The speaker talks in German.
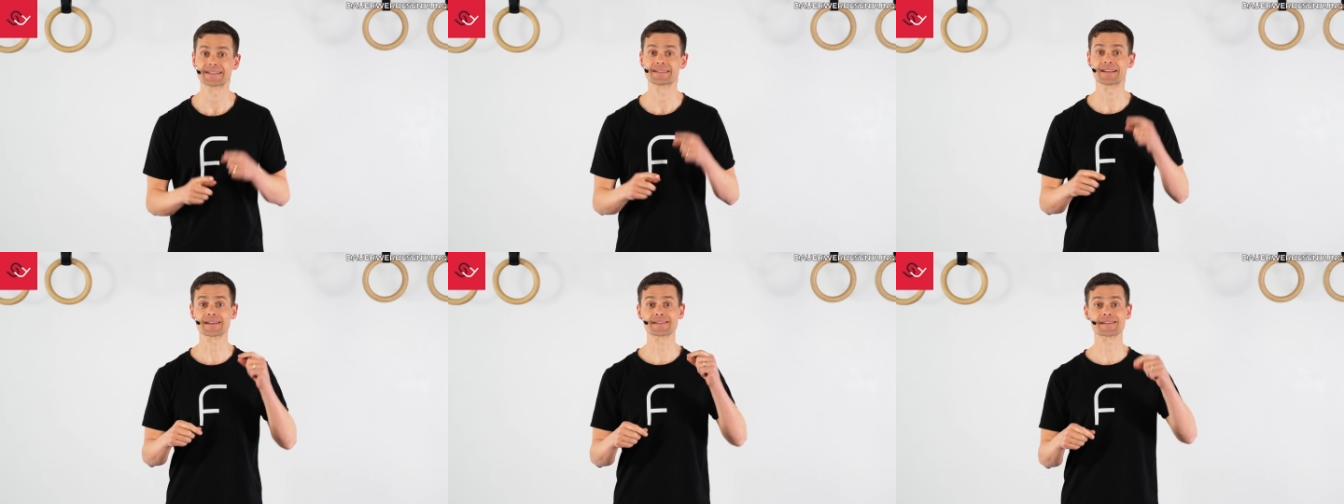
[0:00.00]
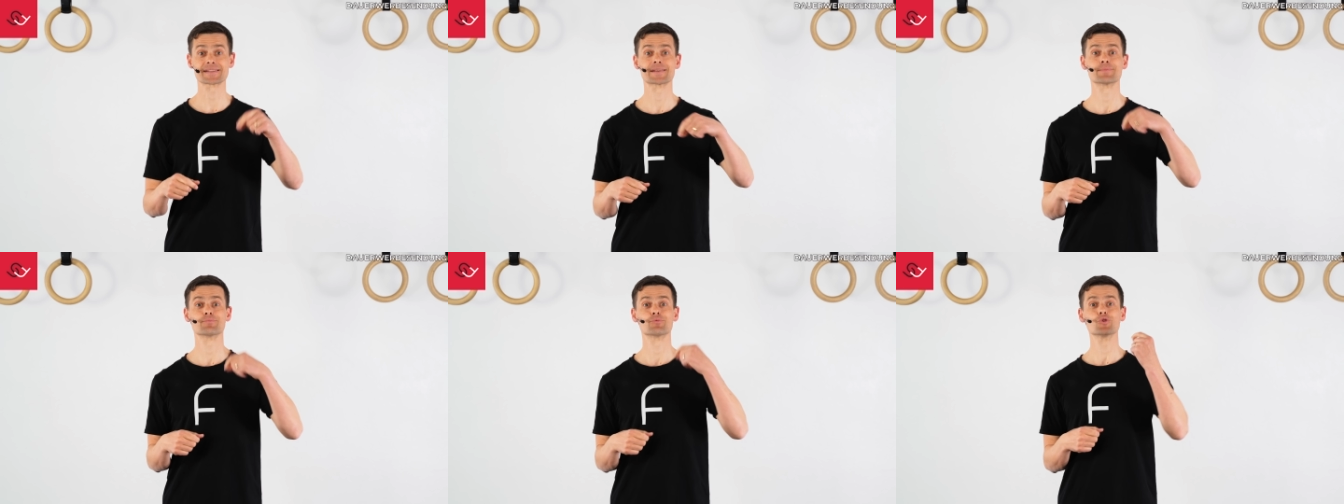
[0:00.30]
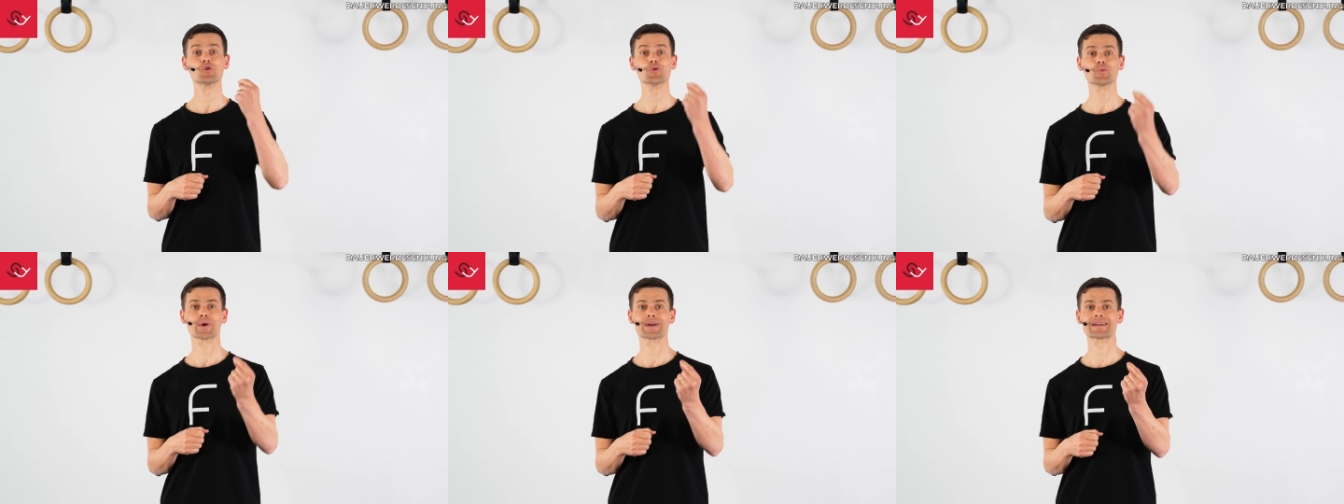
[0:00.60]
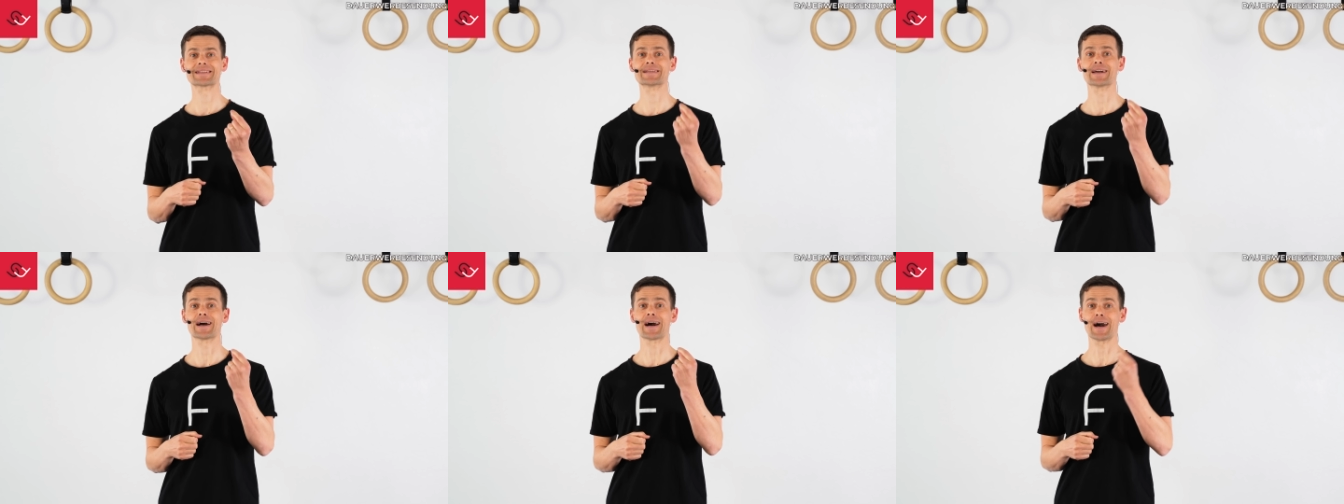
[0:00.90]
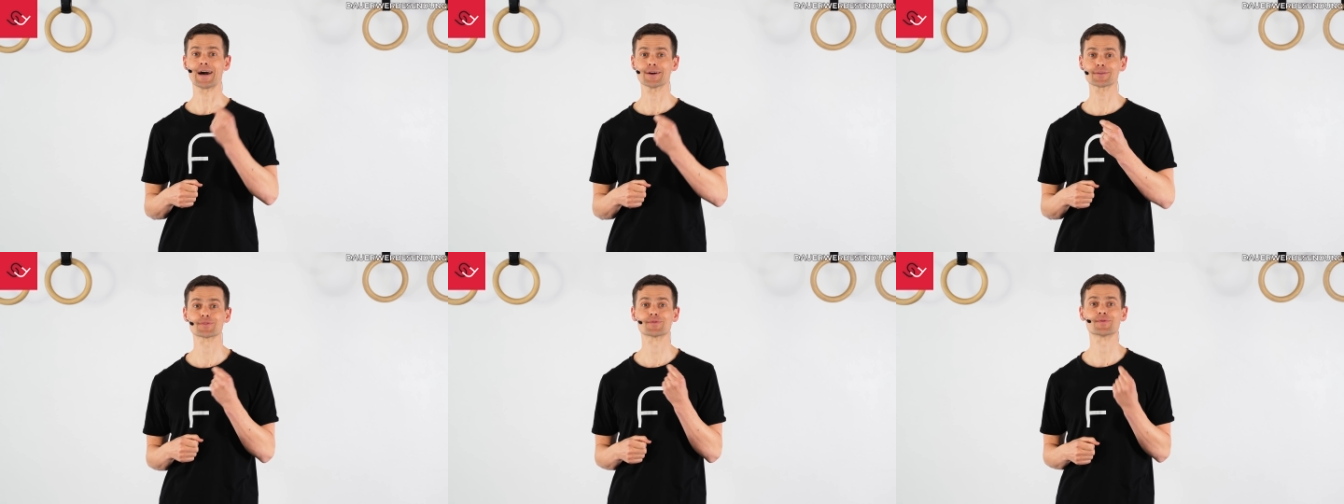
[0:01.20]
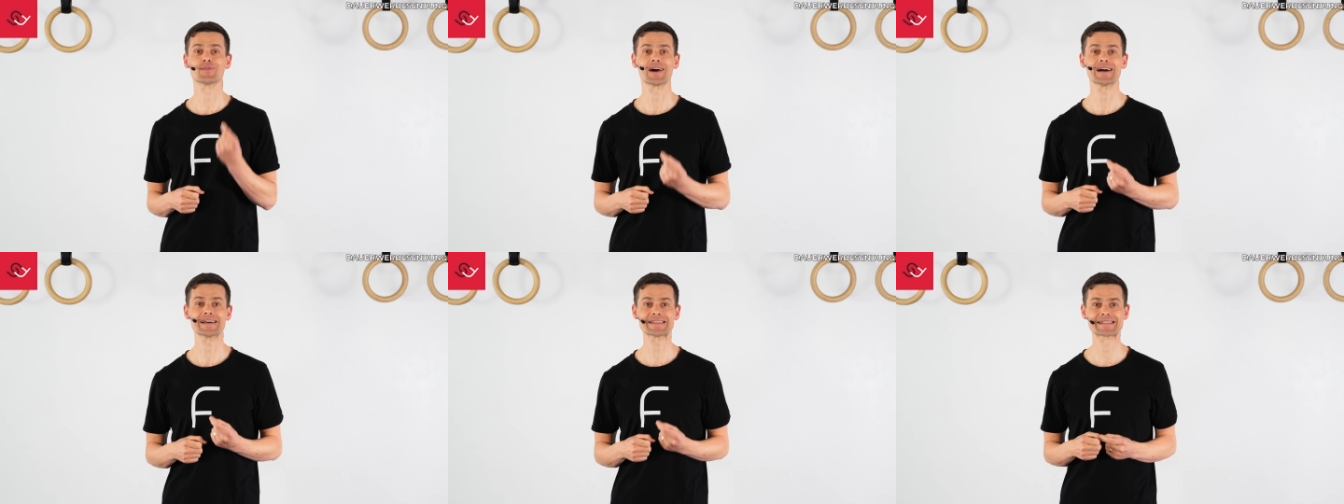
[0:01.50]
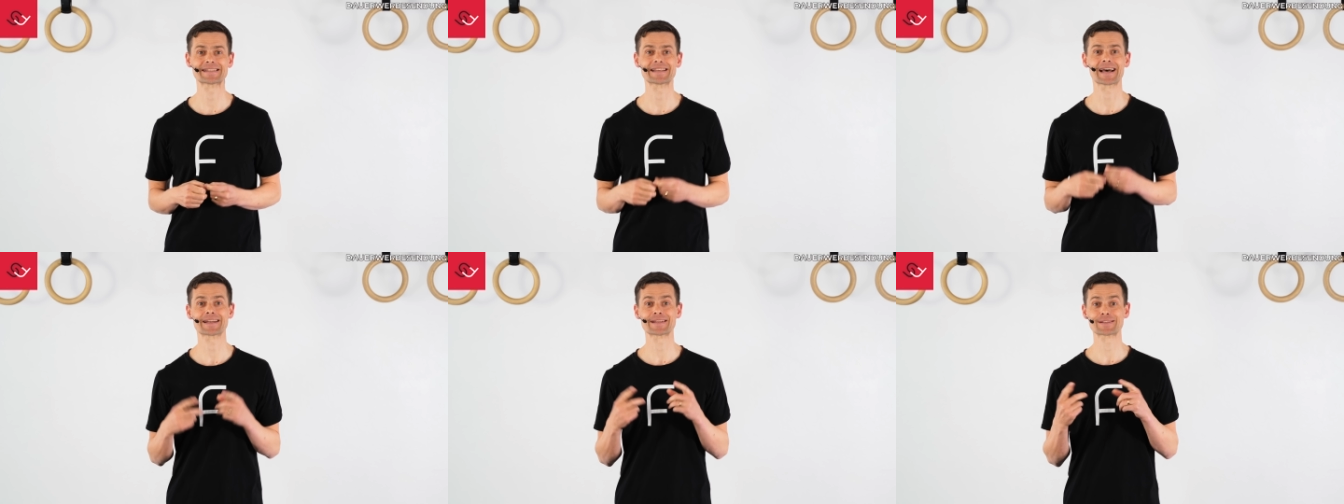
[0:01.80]
Das ist im Übrigen die Art und
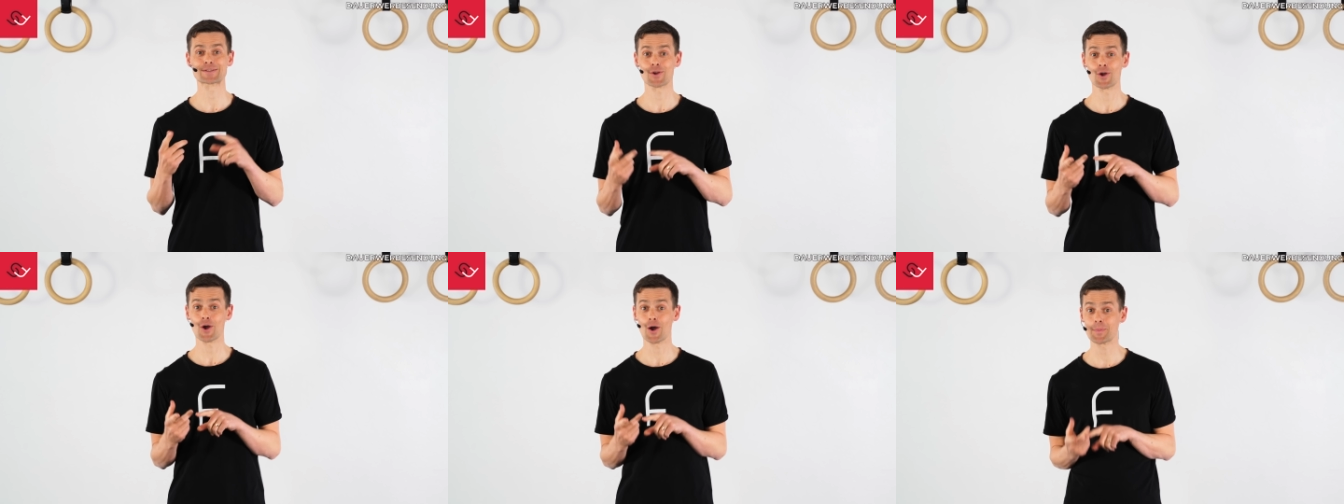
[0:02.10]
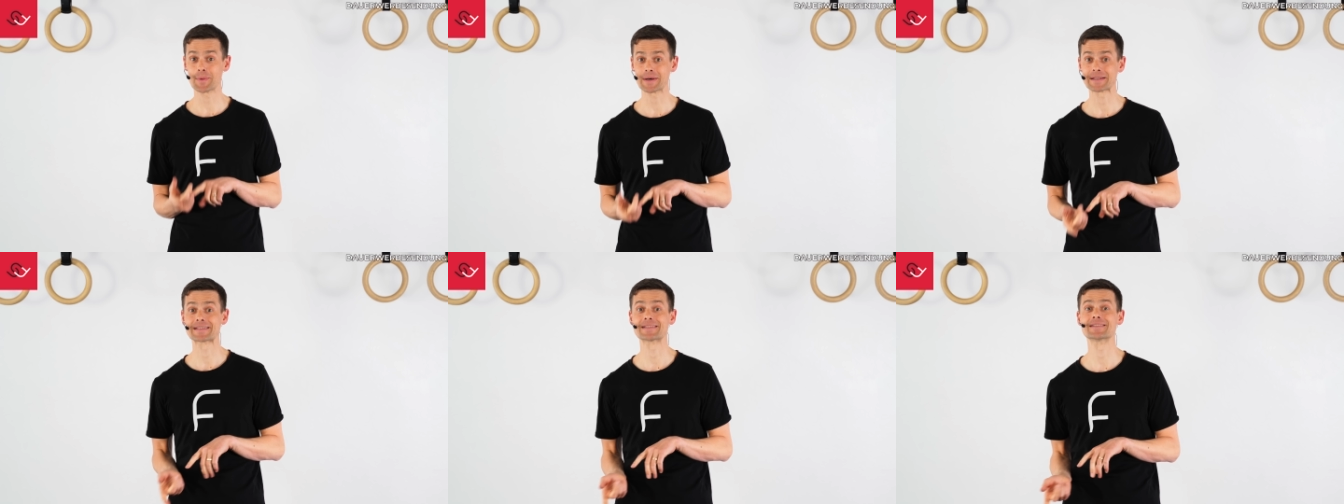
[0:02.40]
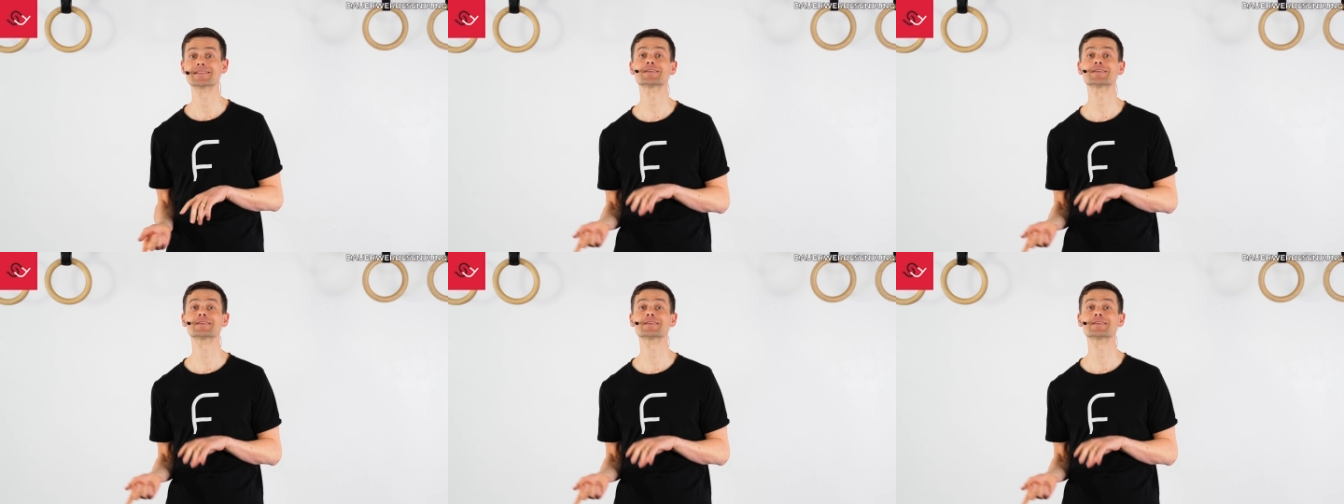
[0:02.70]
Weise deines Körpers,